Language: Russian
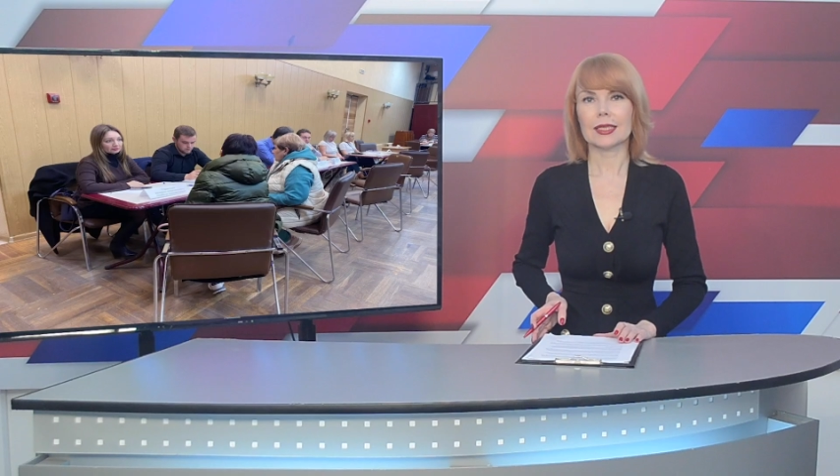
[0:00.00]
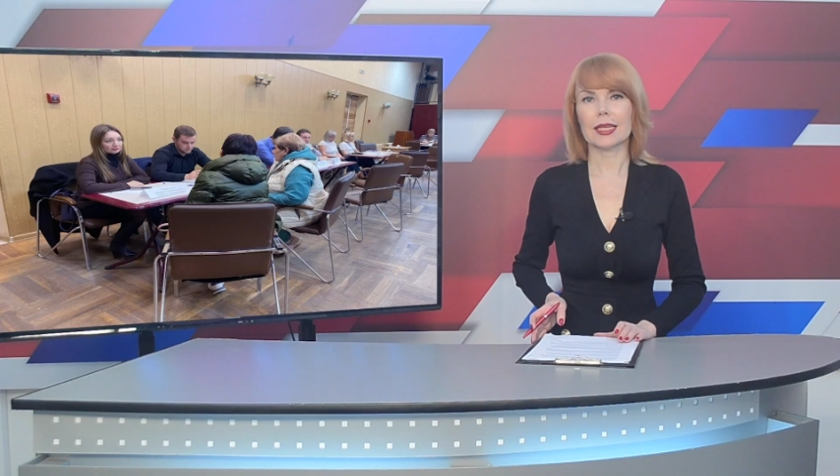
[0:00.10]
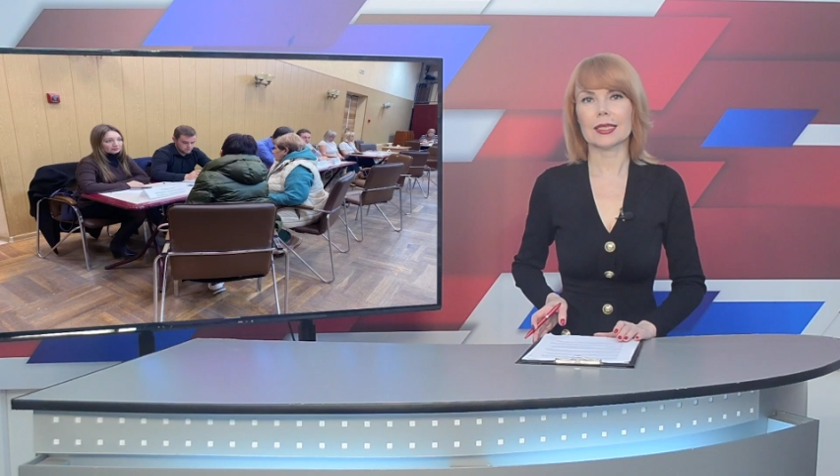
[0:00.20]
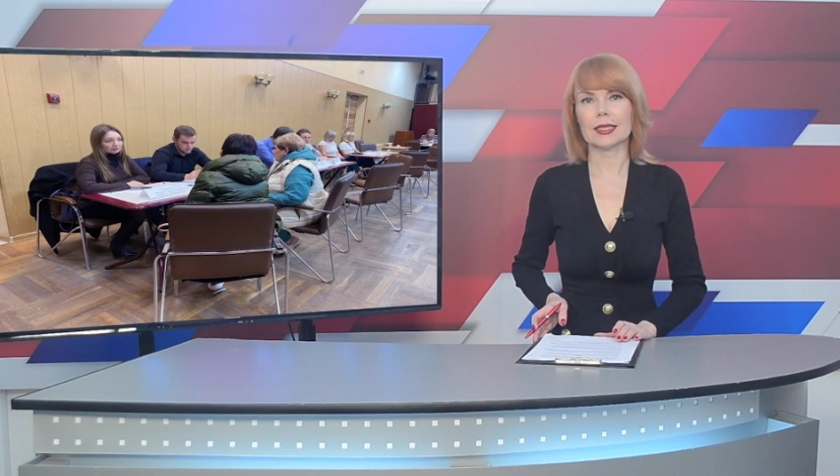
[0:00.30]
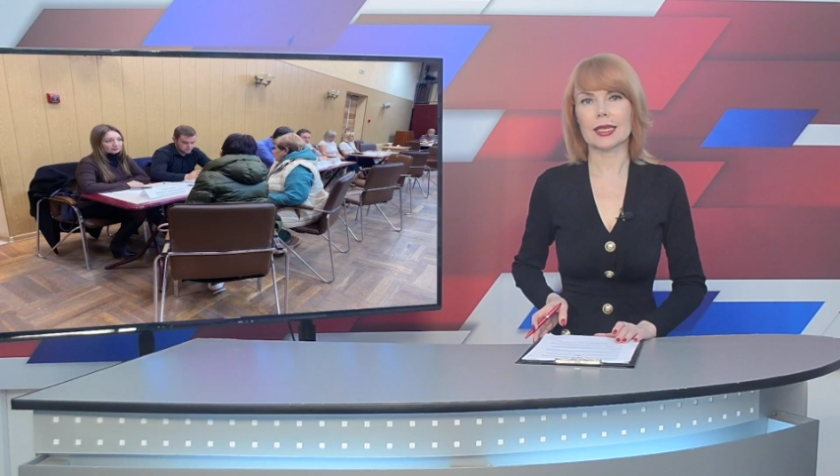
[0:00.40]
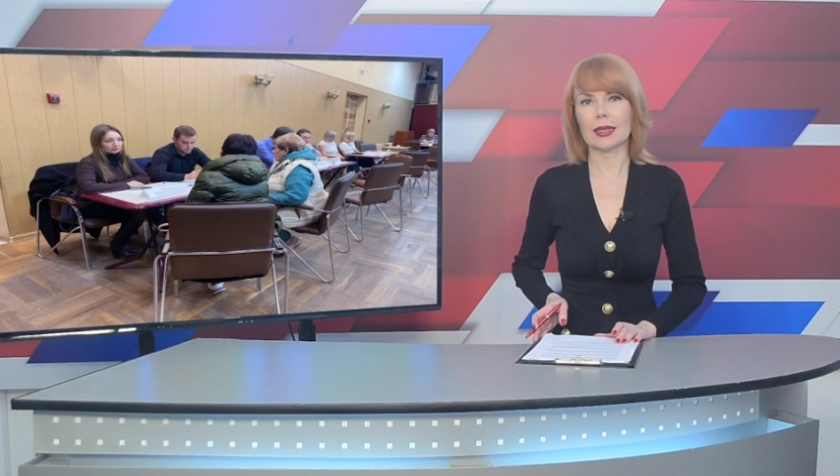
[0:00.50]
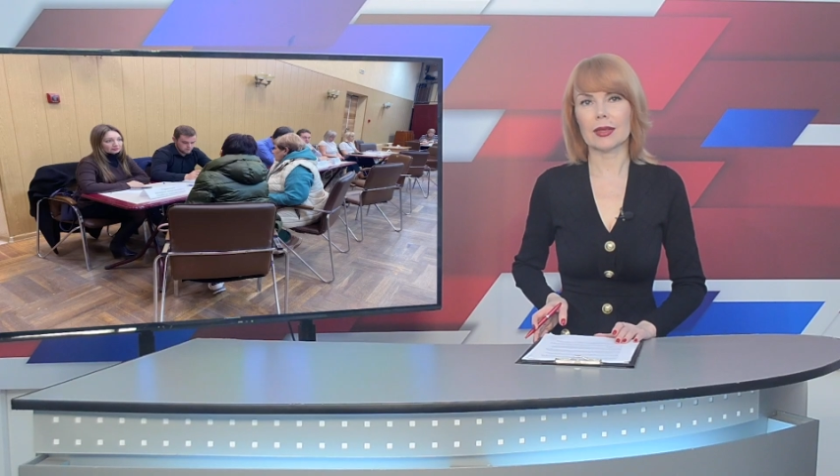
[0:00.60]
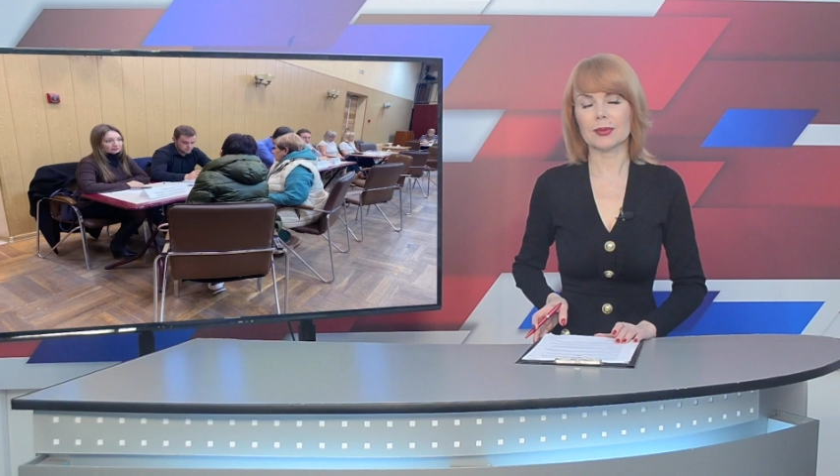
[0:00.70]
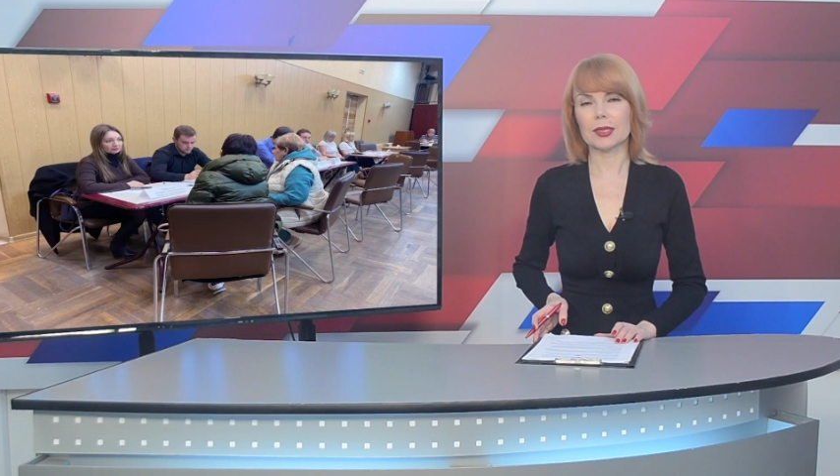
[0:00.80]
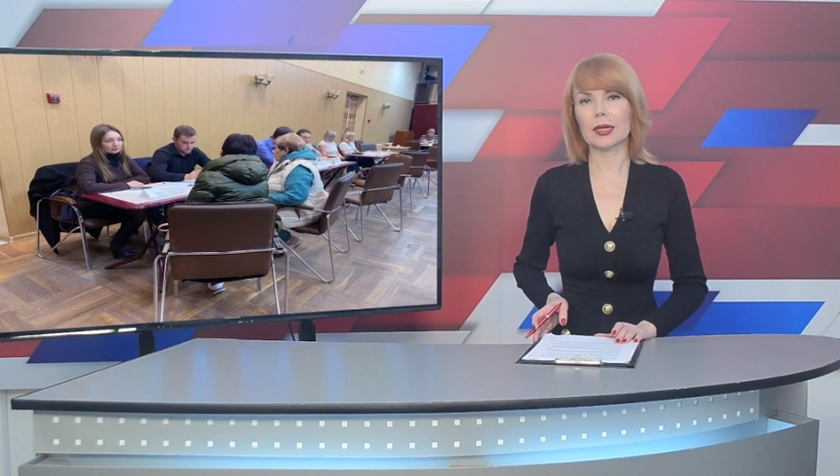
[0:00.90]
Станица
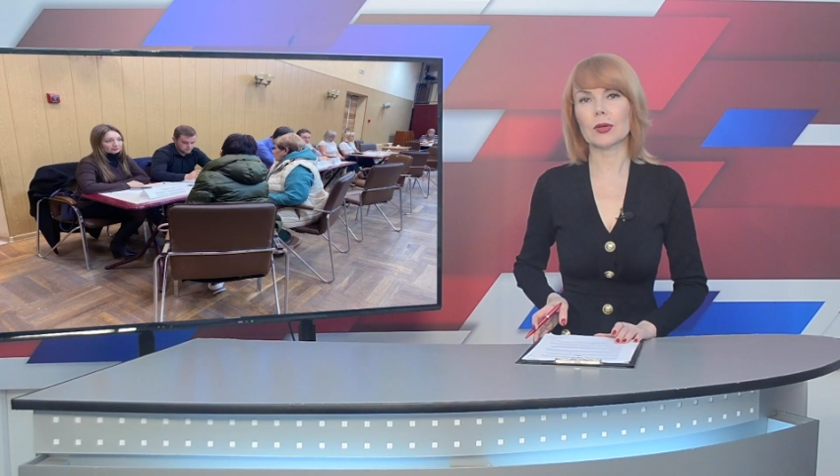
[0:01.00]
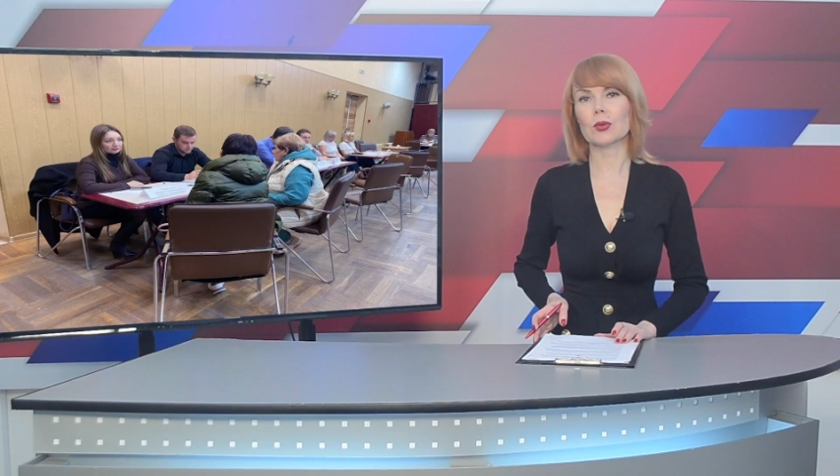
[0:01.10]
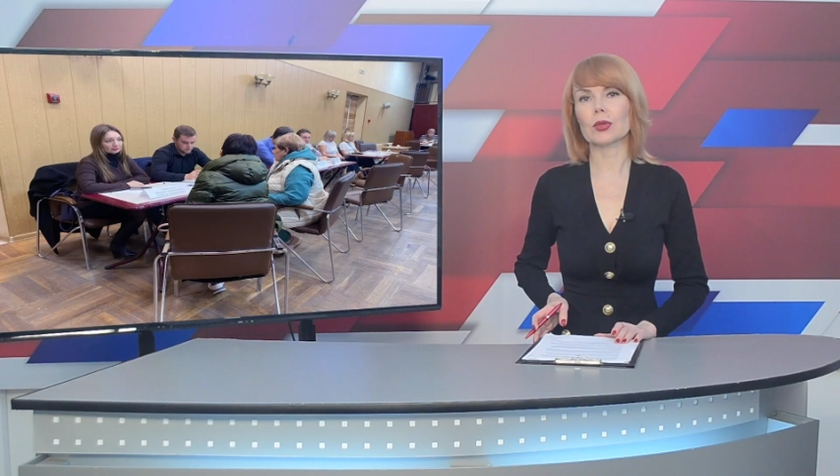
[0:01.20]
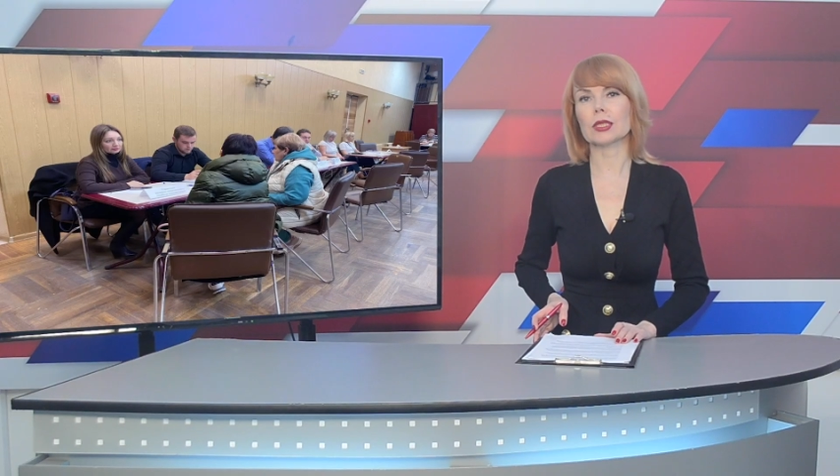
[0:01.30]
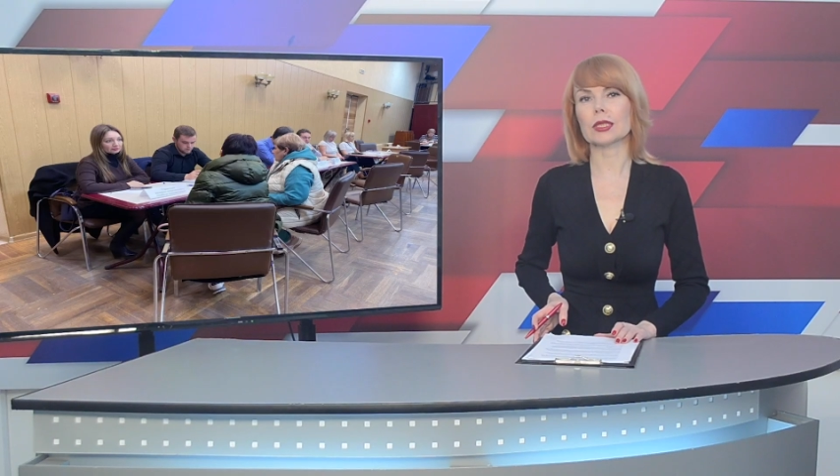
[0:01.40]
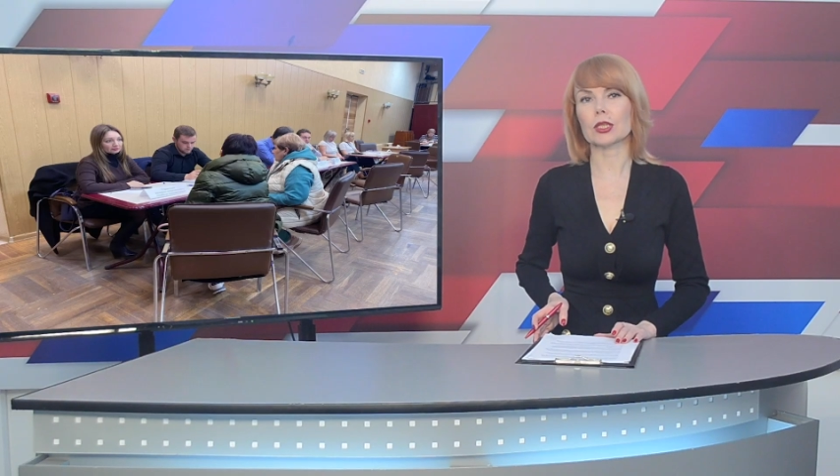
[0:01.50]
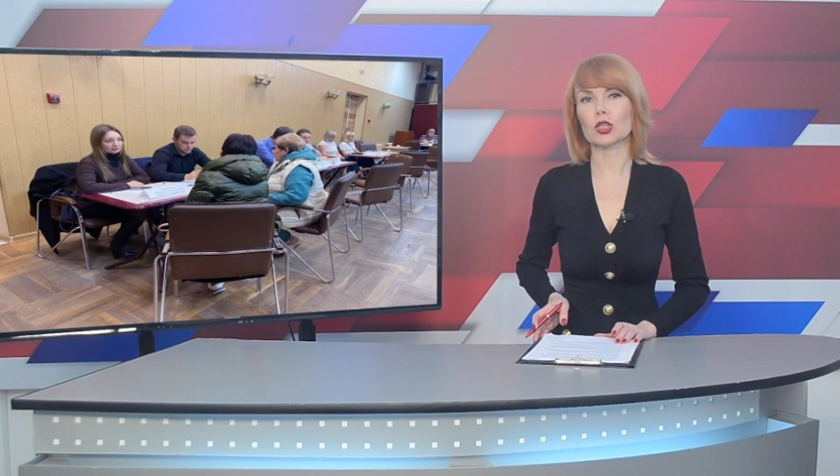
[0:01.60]
Анапская, улица